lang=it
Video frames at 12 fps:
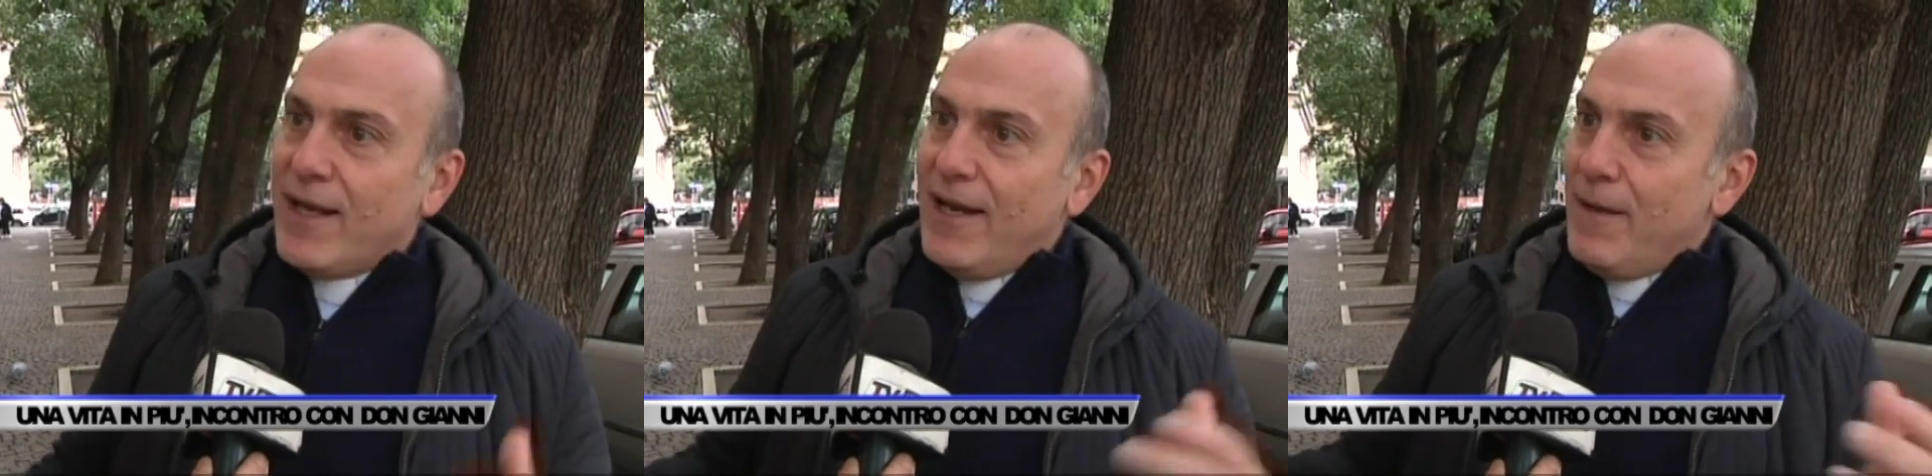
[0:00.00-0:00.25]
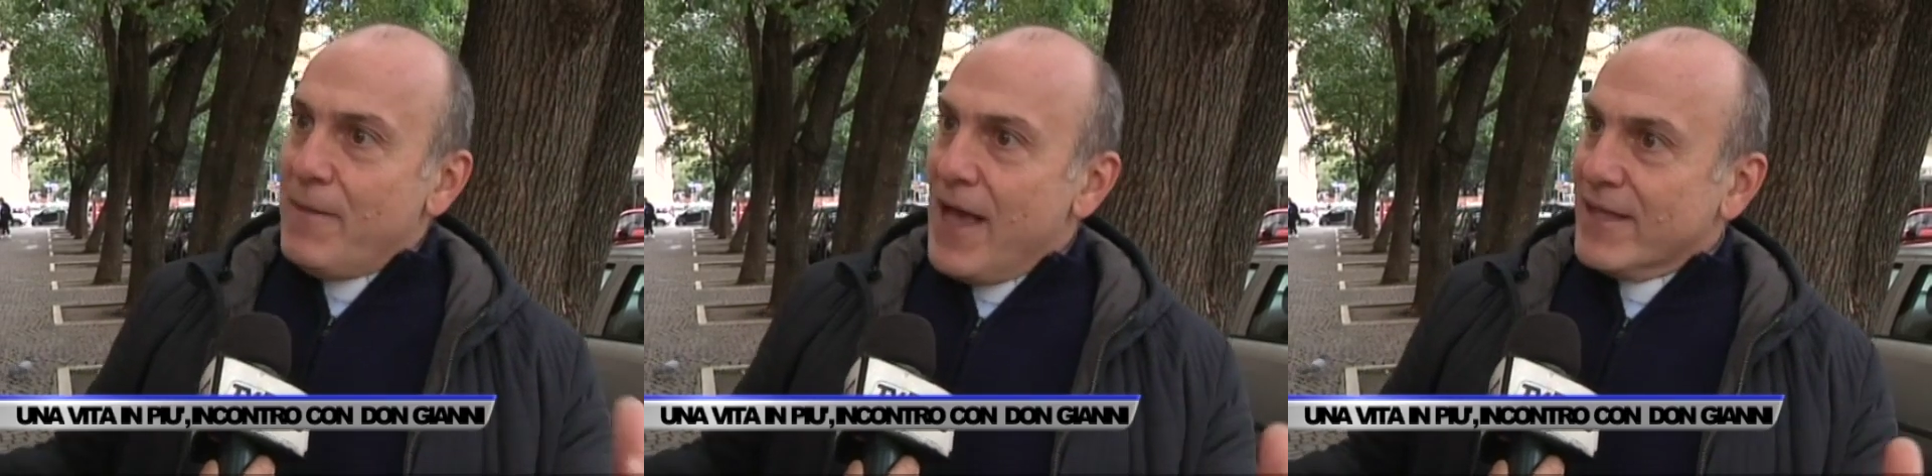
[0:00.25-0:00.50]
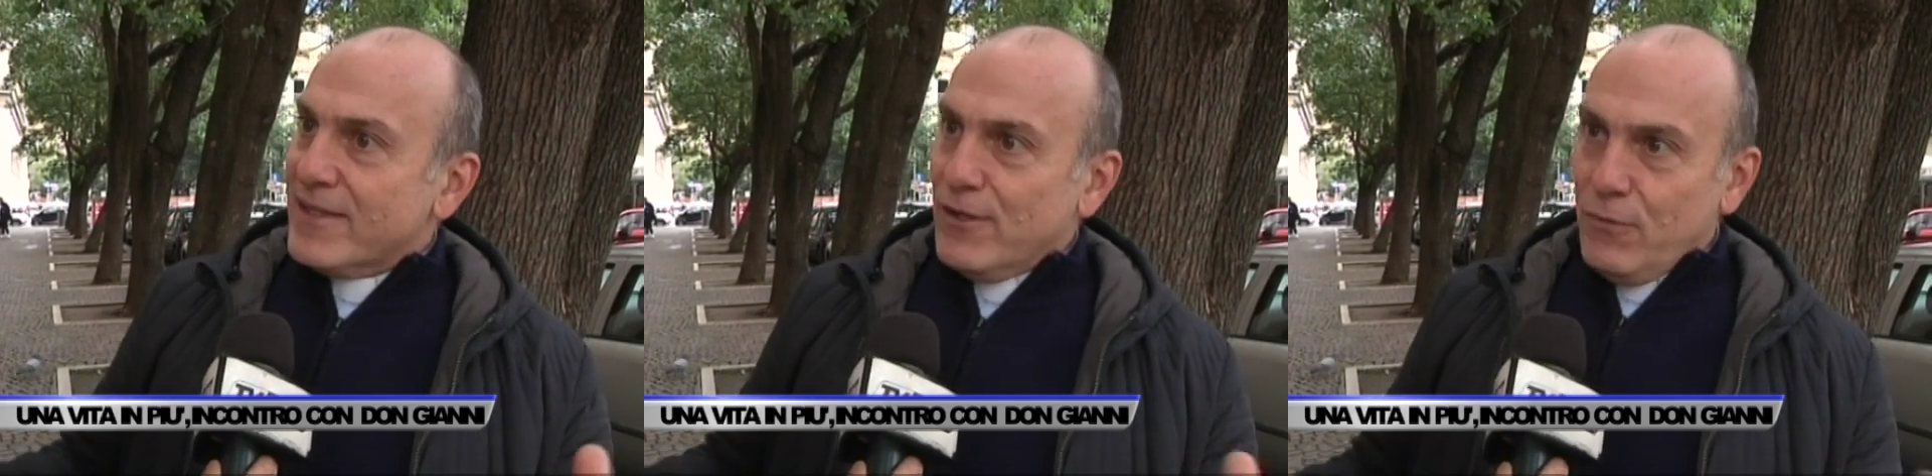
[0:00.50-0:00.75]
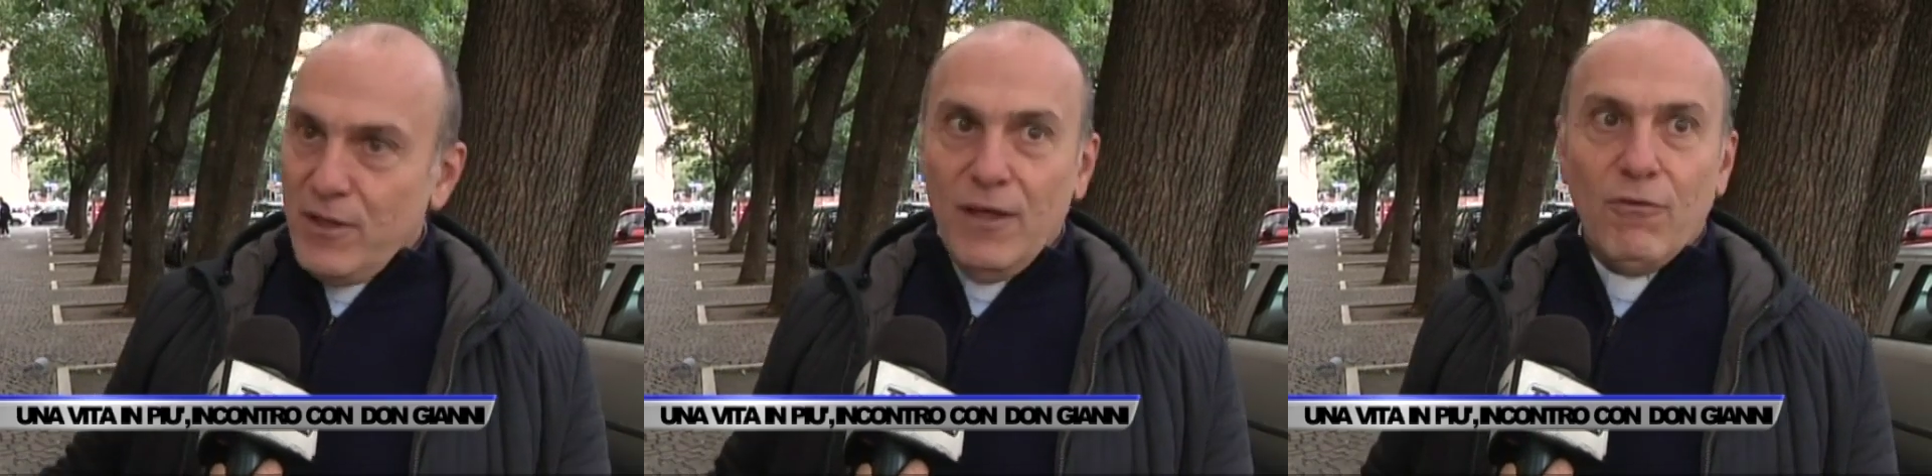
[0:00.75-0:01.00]
nelle piazze,
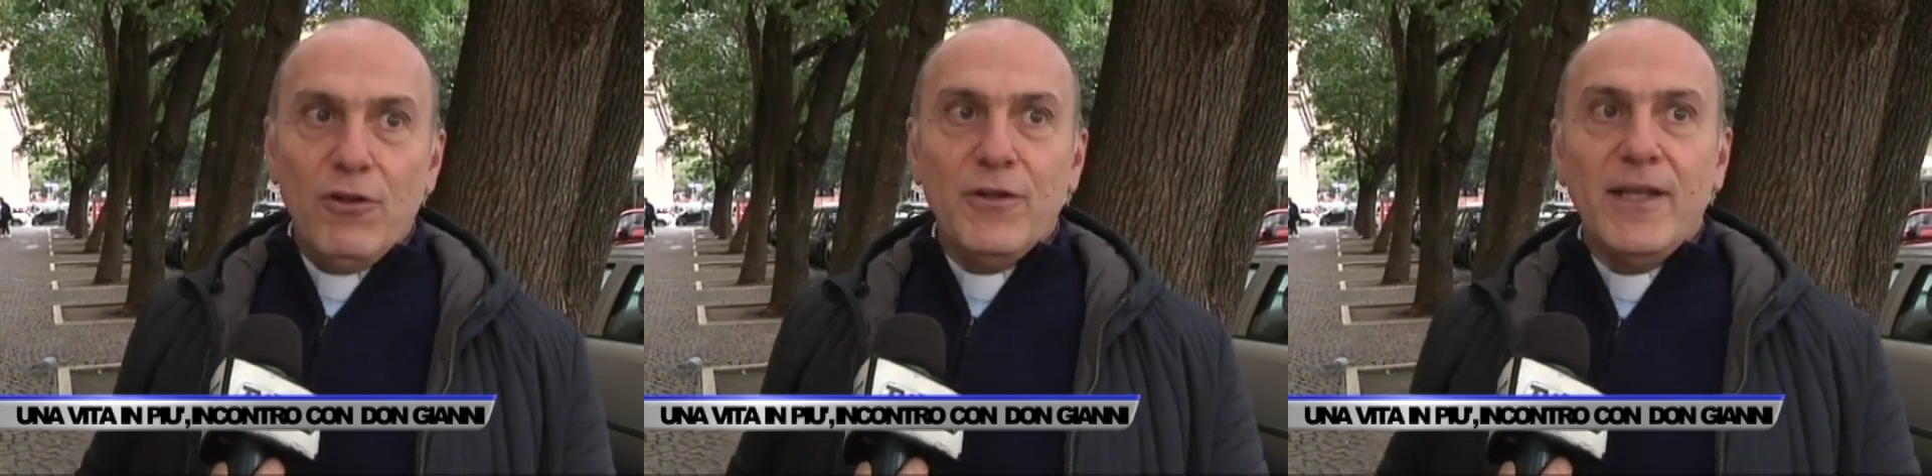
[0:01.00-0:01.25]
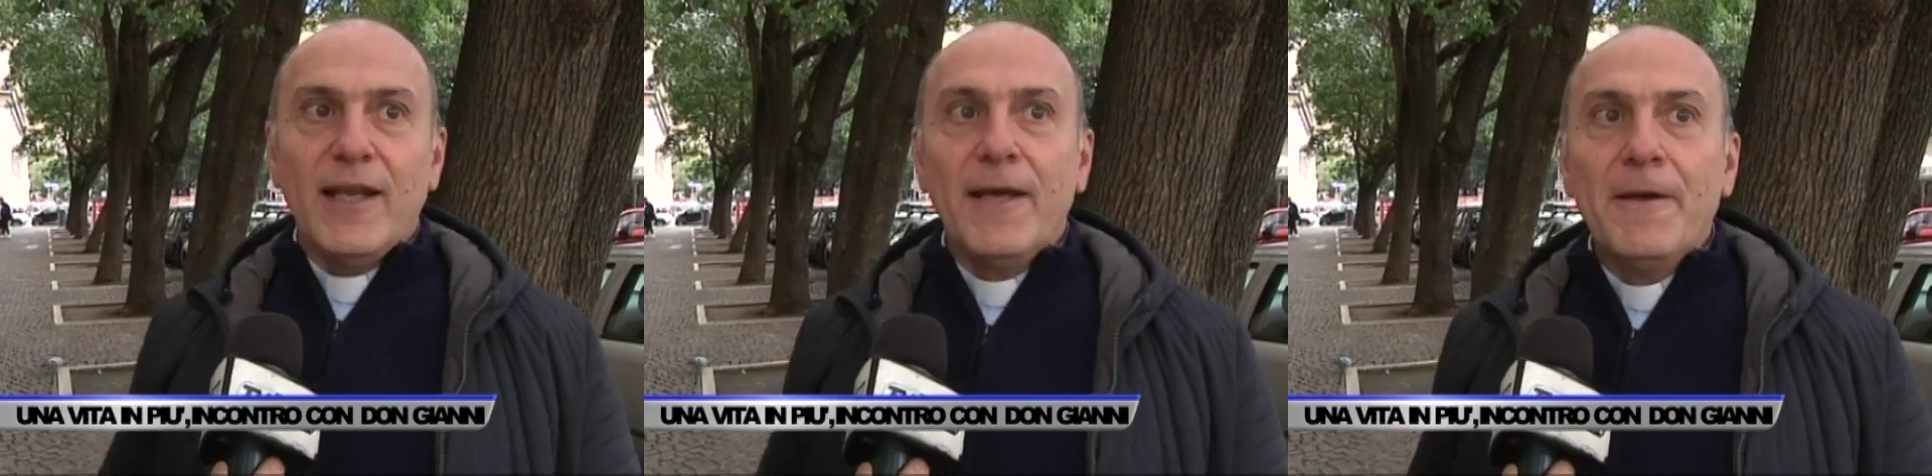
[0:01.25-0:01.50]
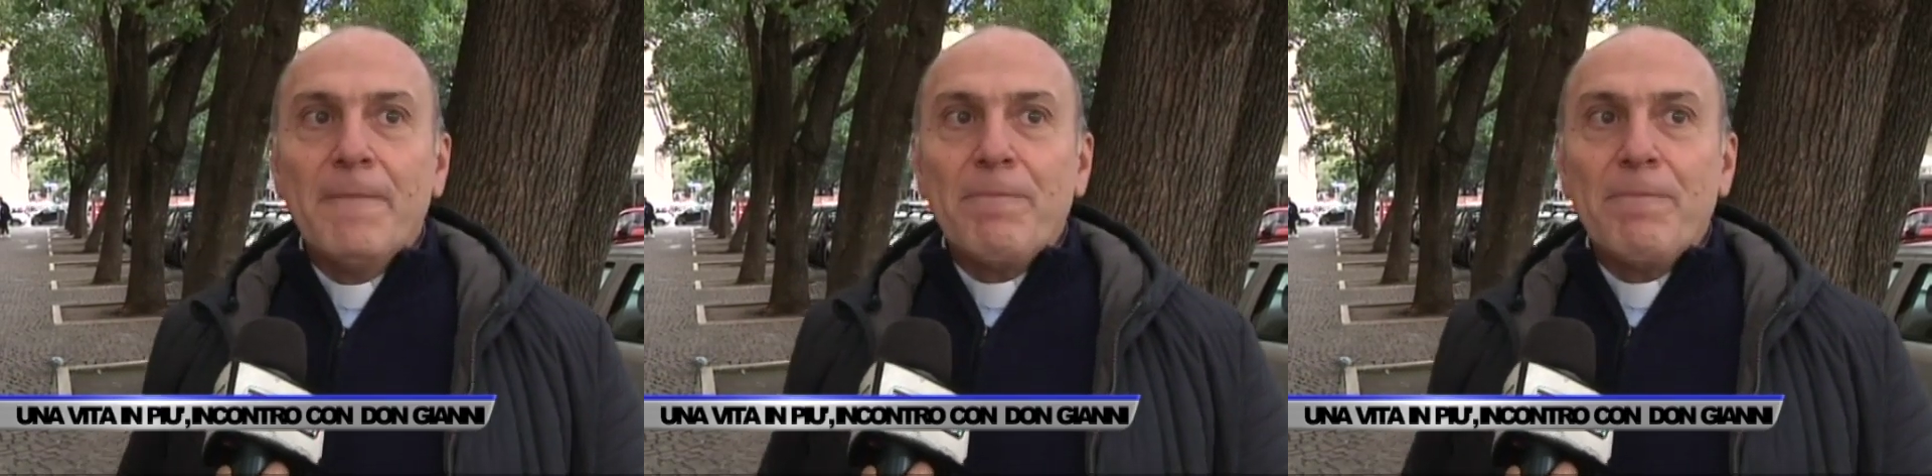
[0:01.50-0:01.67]
quindi voglio dire